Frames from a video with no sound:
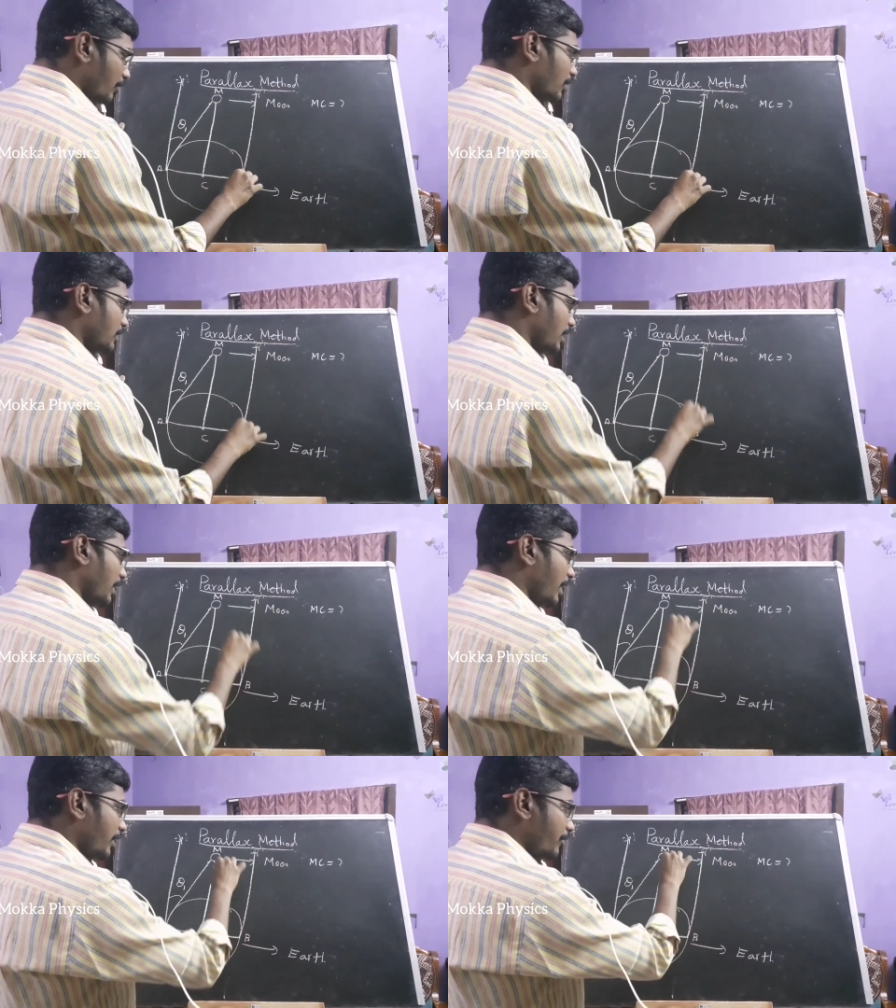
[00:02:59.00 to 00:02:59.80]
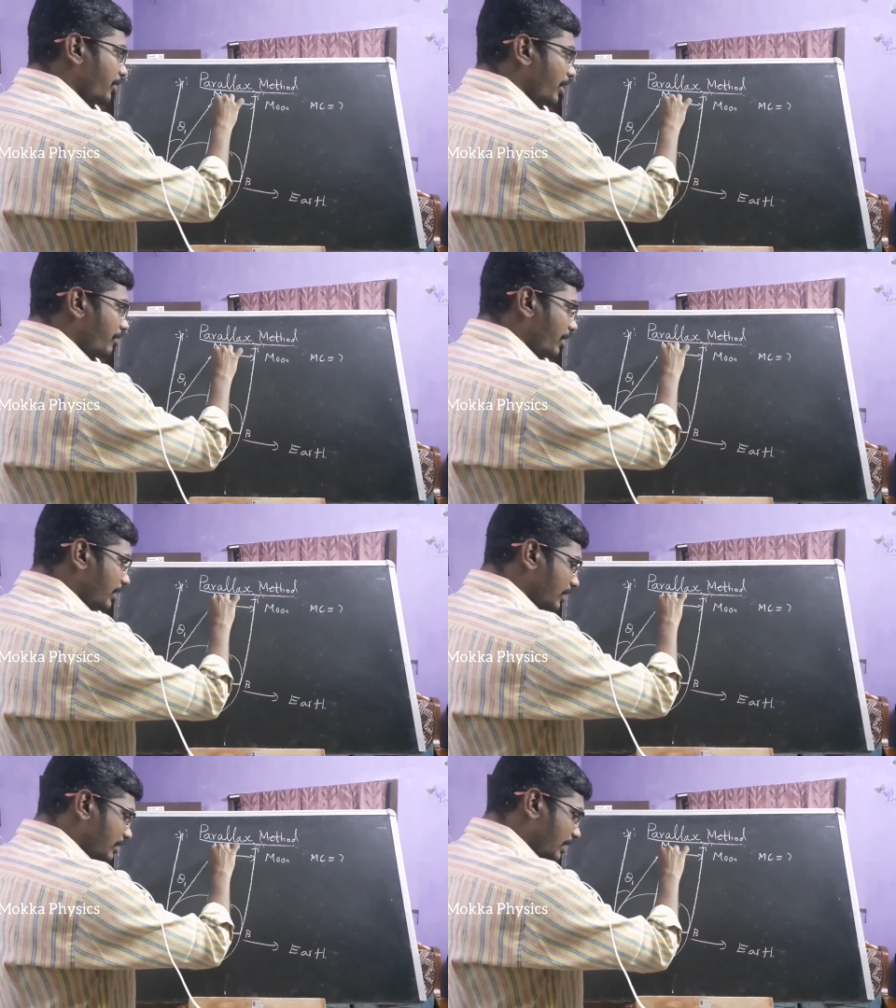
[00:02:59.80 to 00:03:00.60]
ஒன்ஸ் once யூ
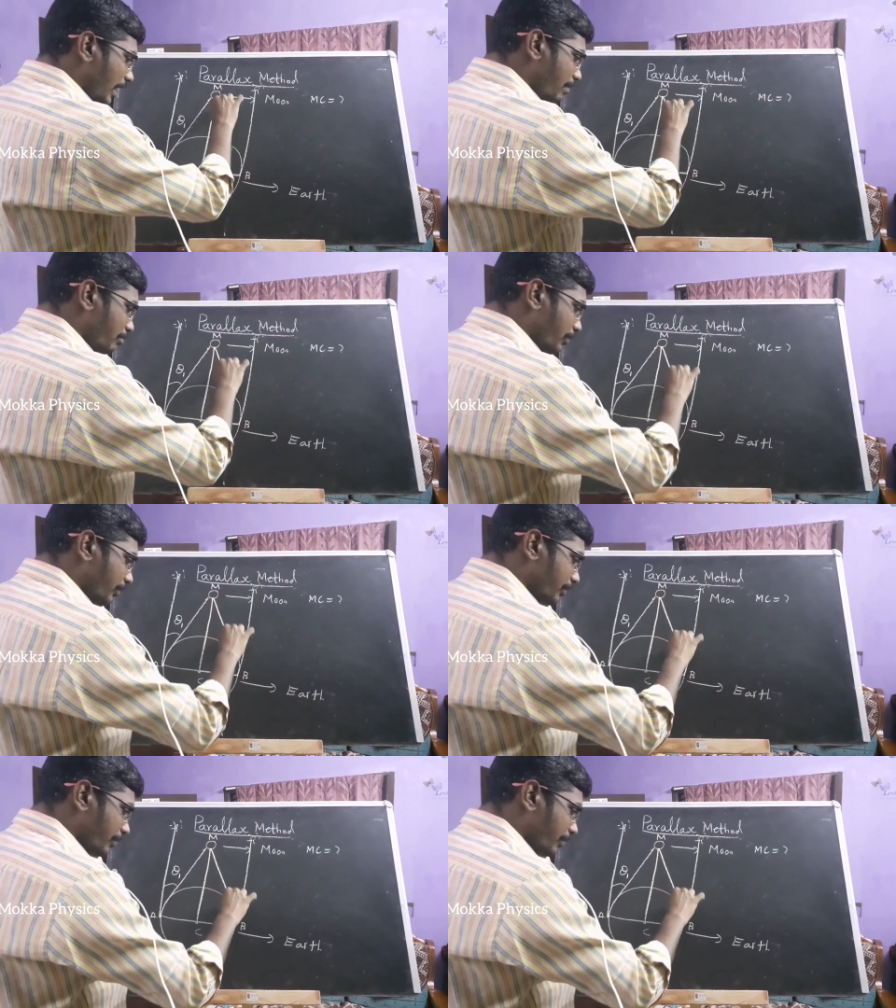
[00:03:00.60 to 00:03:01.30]
எலிவேட் த சேம் மூன்